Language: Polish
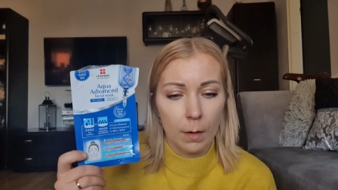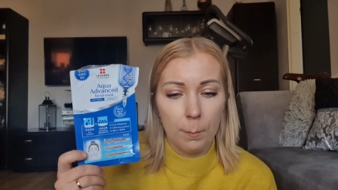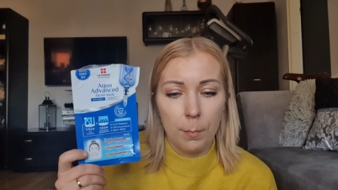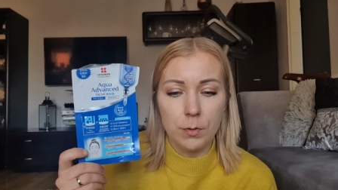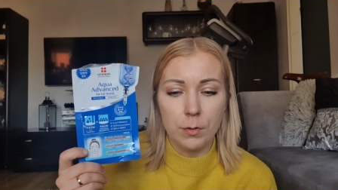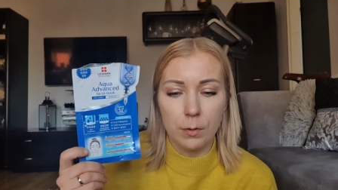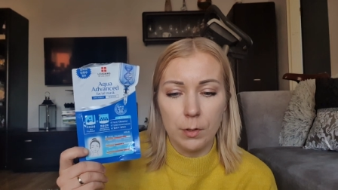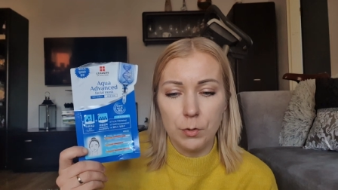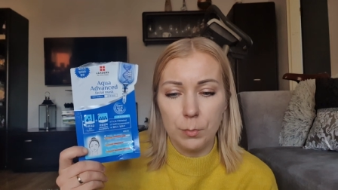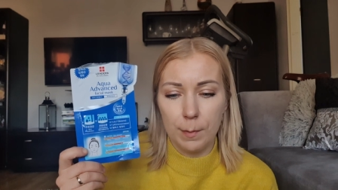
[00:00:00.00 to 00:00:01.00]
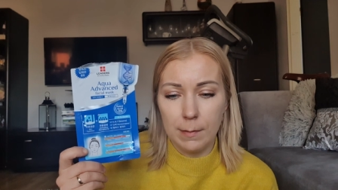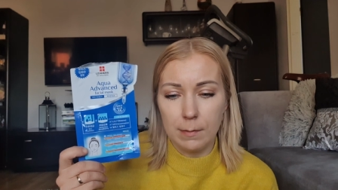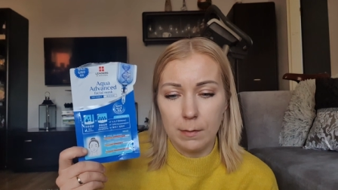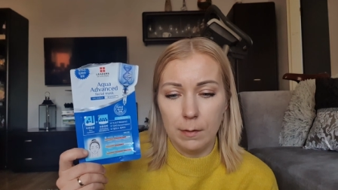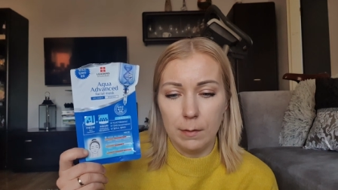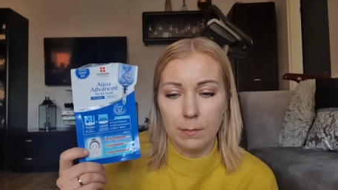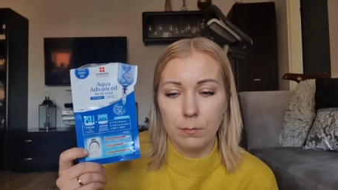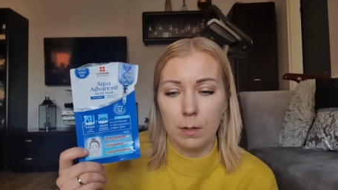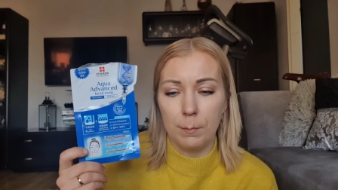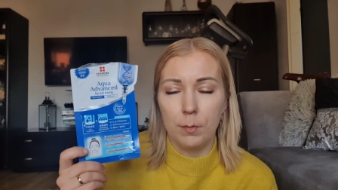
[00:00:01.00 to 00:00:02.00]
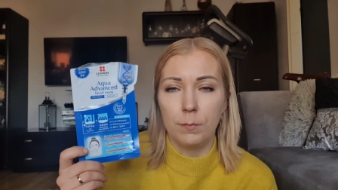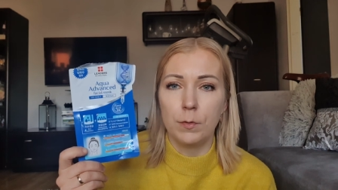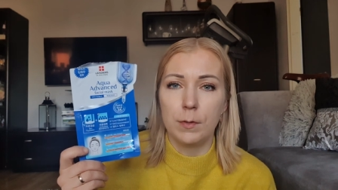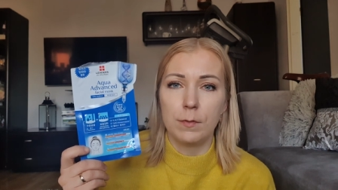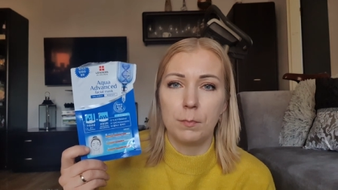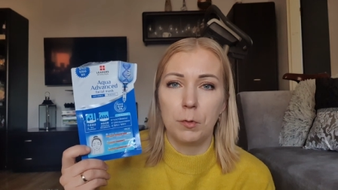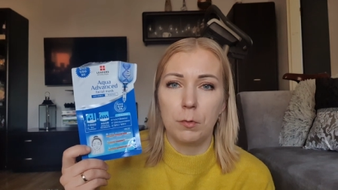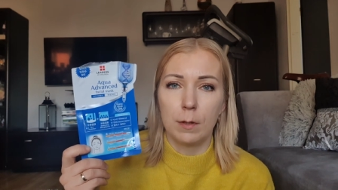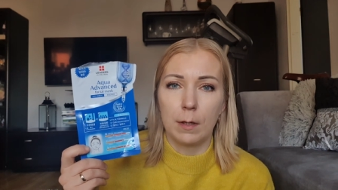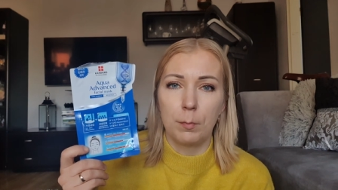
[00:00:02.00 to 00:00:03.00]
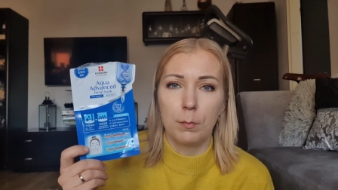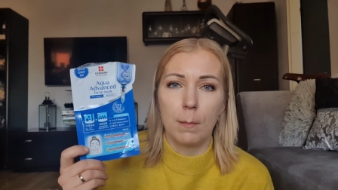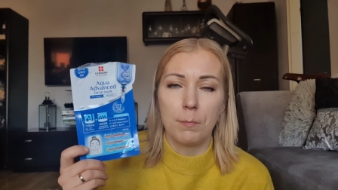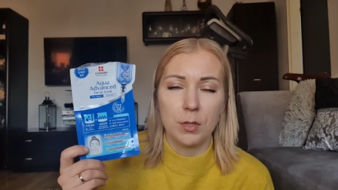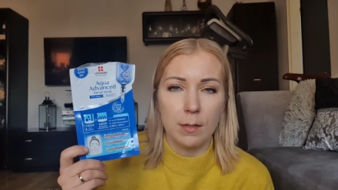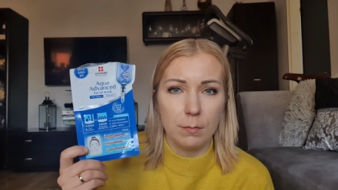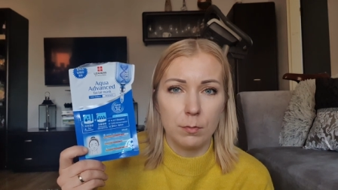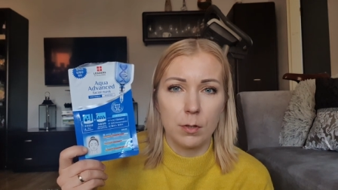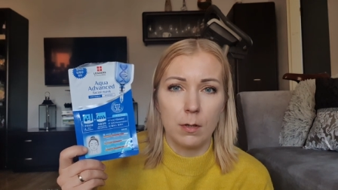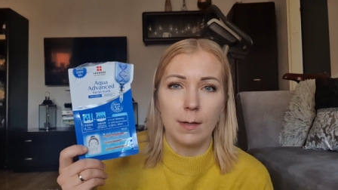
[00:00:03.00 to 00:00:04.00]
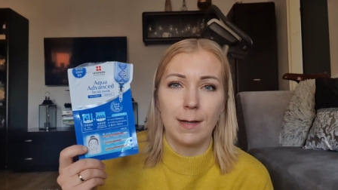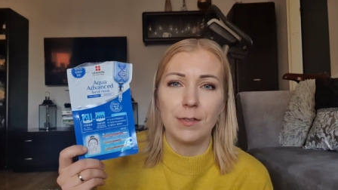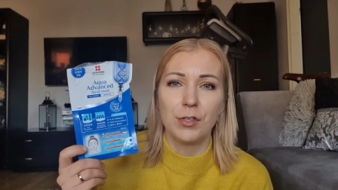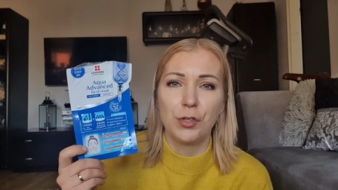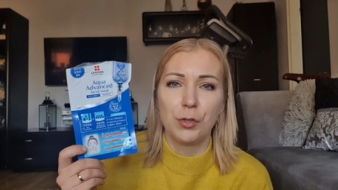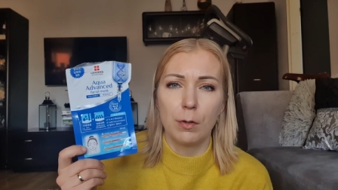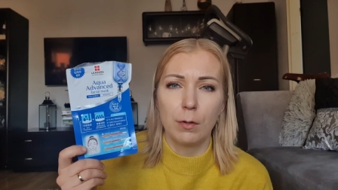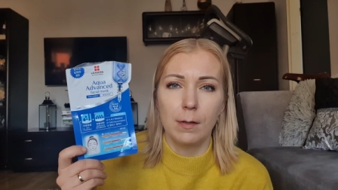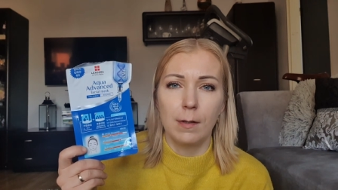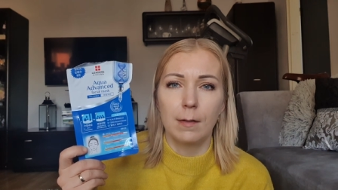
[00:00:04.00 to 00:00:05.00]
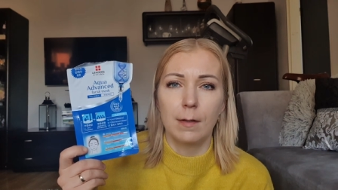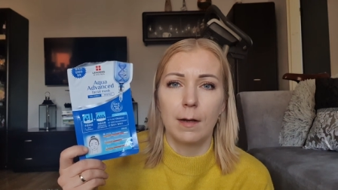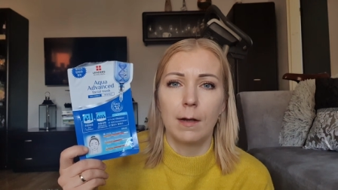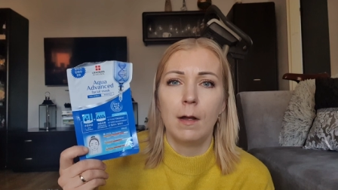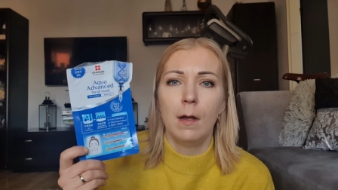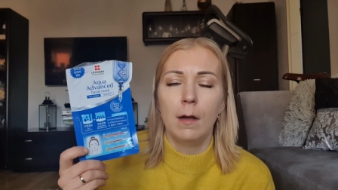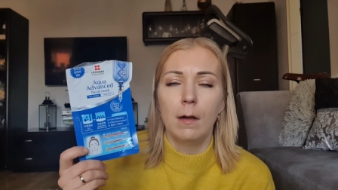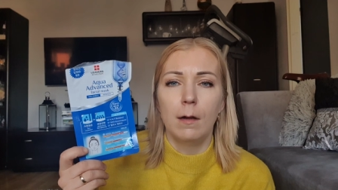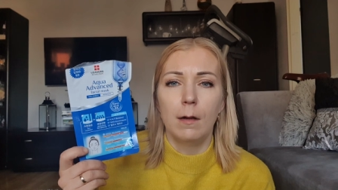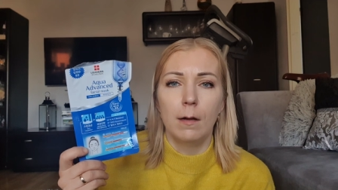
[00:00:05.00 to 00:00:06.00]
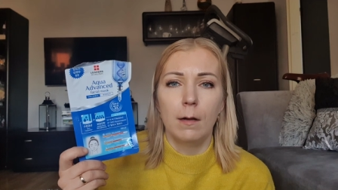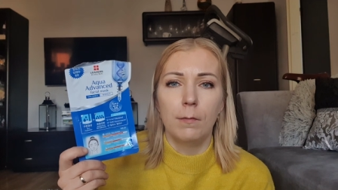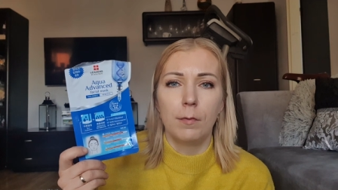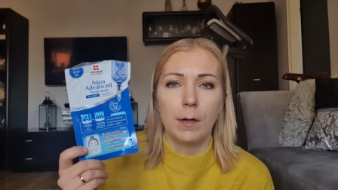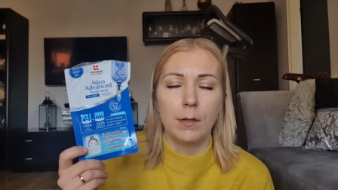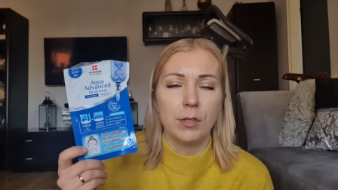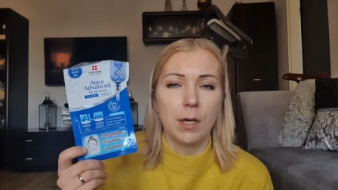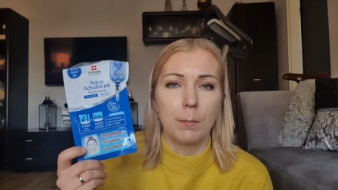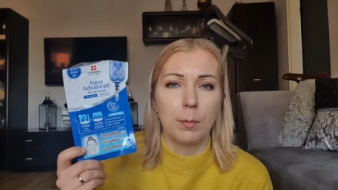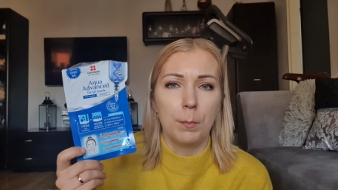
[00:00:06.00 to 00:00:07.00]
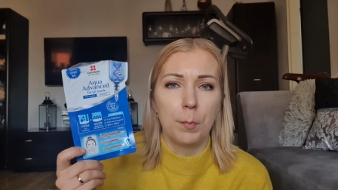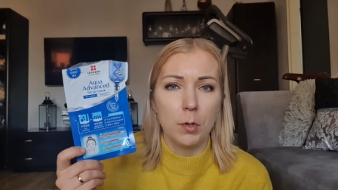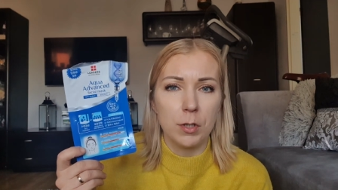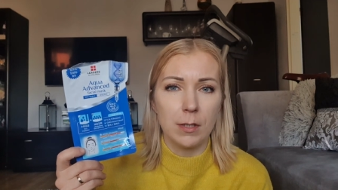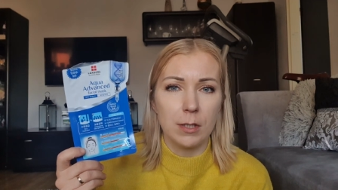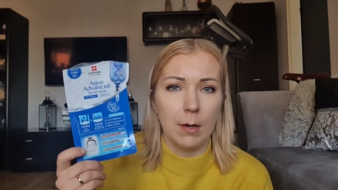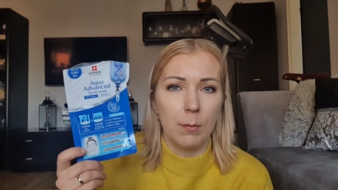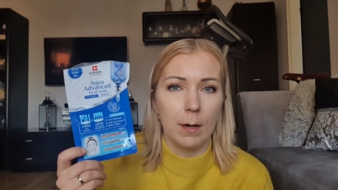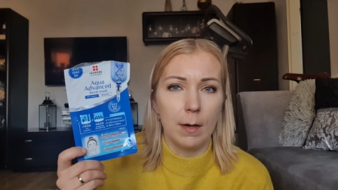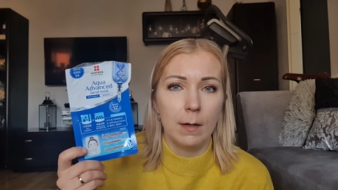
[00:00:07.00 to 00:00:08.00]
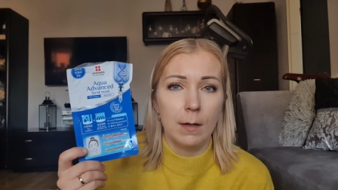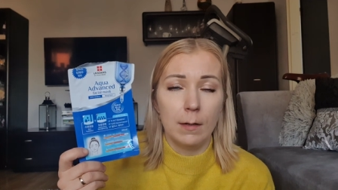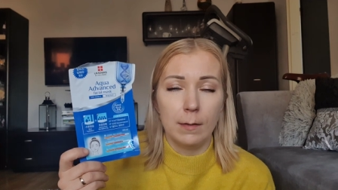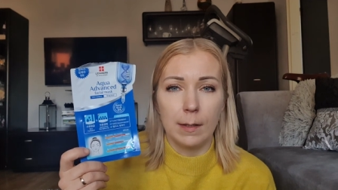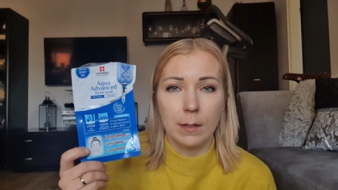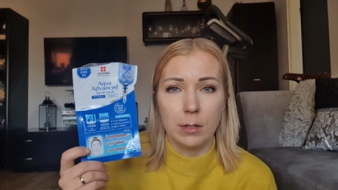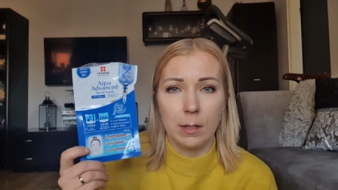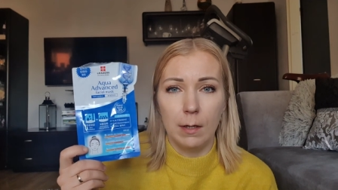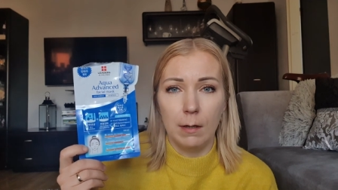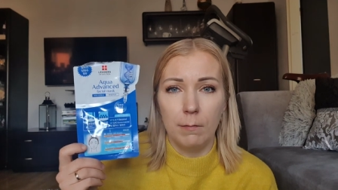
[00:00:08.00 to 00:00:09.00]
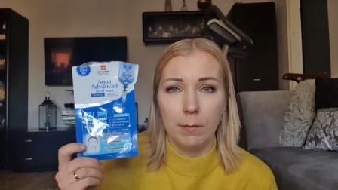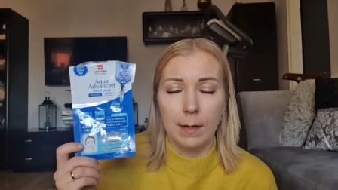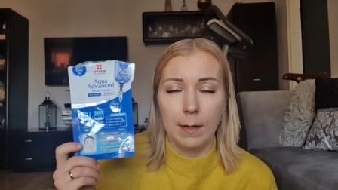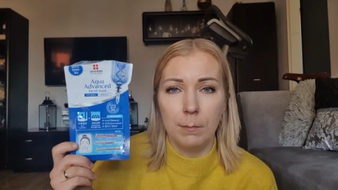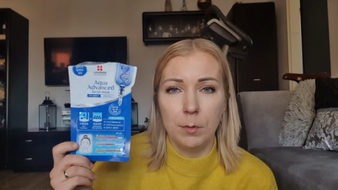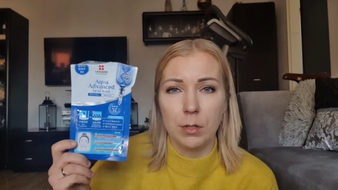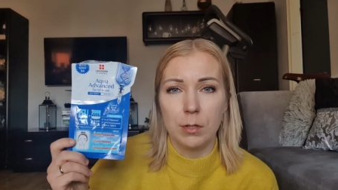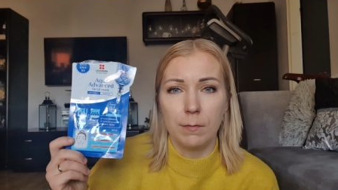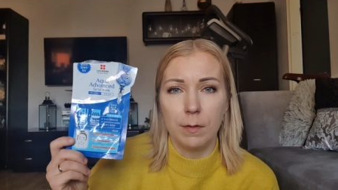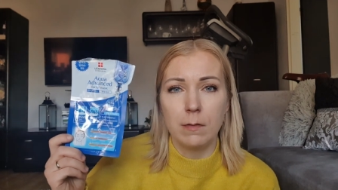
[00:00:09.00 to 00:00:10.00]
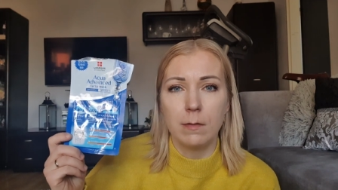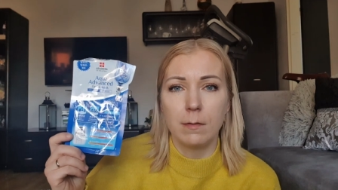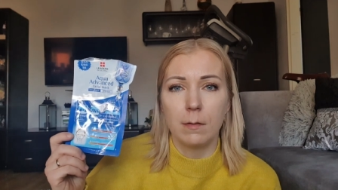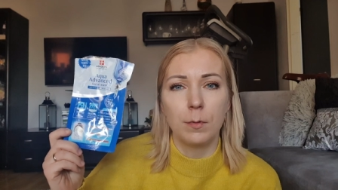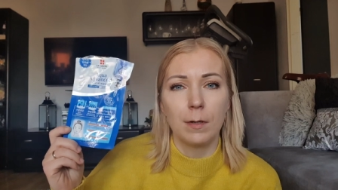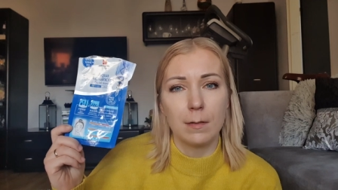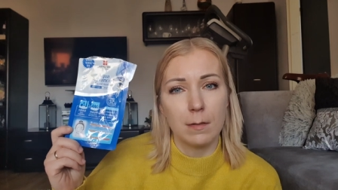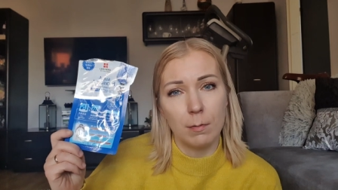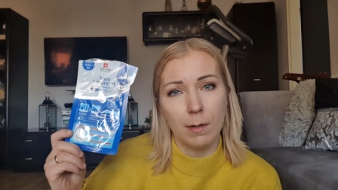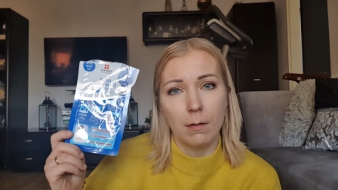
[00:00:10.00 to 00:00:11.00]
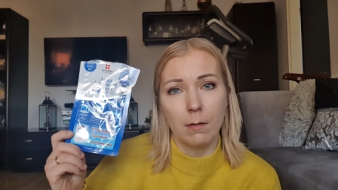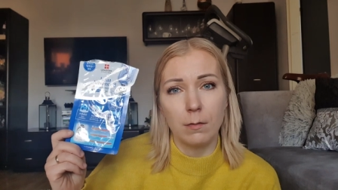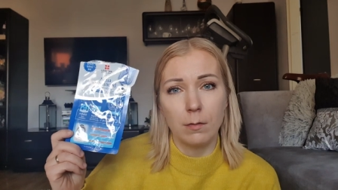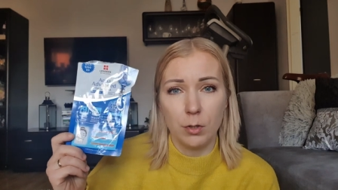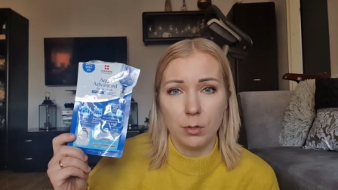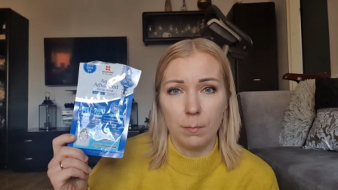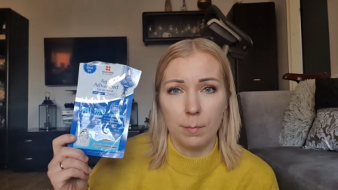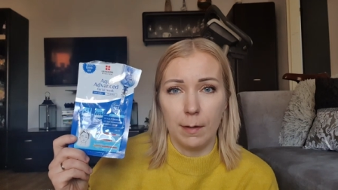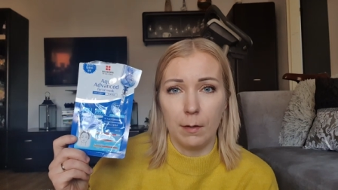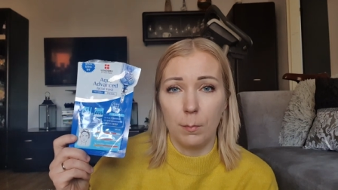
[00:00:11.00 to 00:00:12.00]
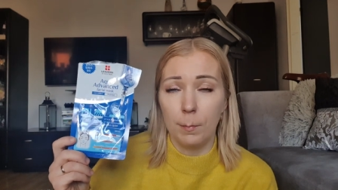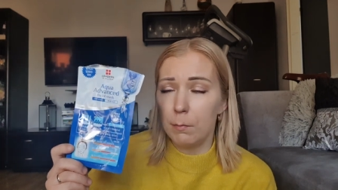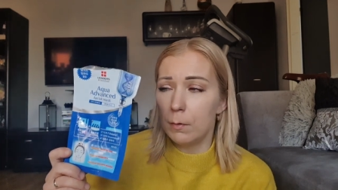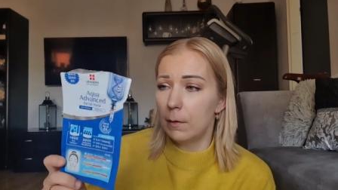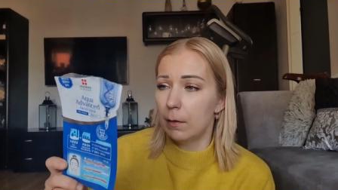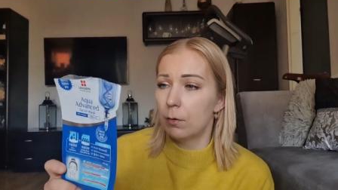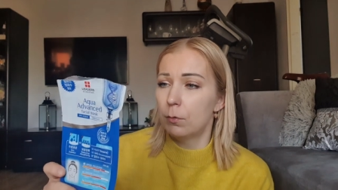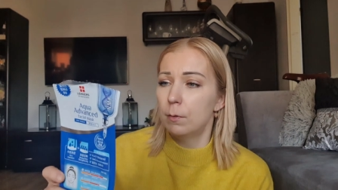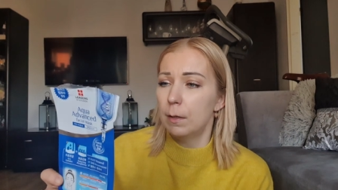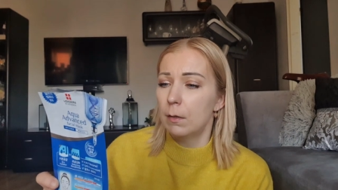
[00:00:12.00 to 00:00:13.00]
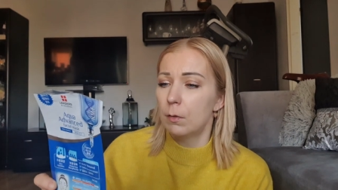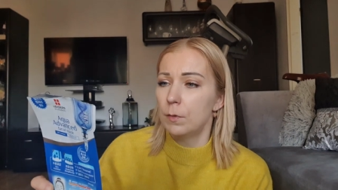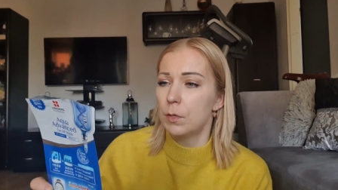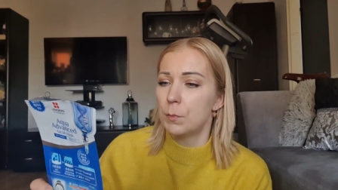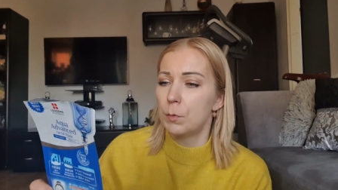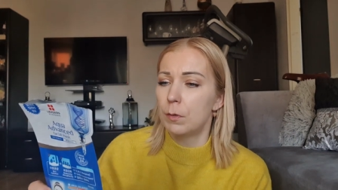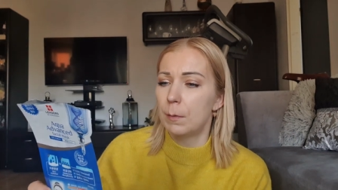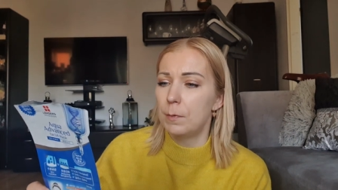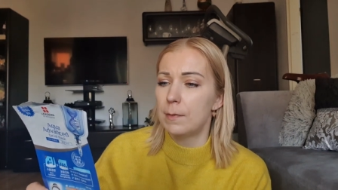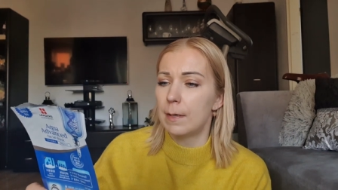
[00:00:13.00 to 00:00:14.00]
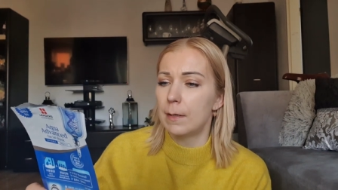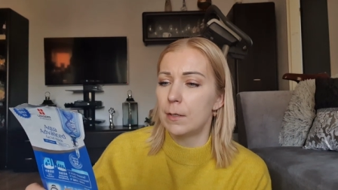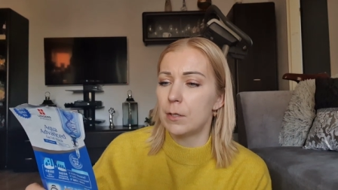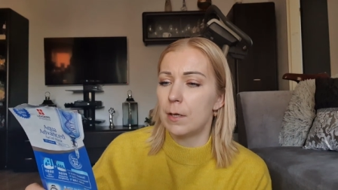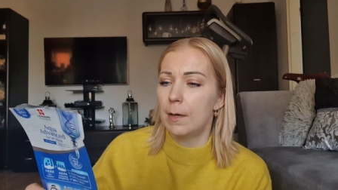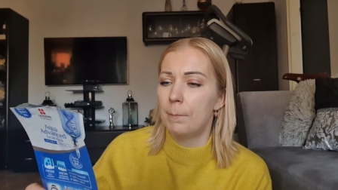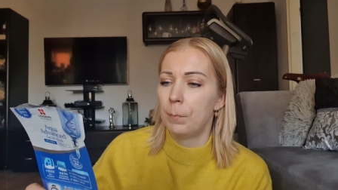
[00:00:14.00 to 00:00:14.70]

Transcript: po ściągnięciu maski, skóra po 20 minutach była przesuszona, ściągnięta, e, wręcz jakby poszarzała. Także wydaje mi się, że więcej zrobiła złego niż dobrego. Mało tego, tutaj również było napisane, że